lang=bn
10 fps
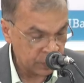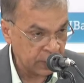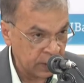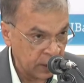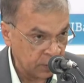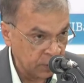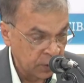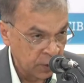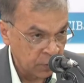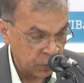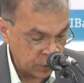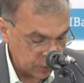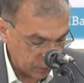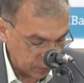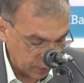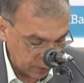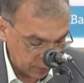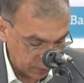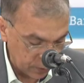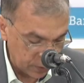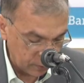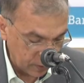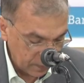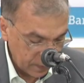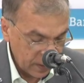দুর্নীতিকে আরও প্রকৃতর করে করে তোলে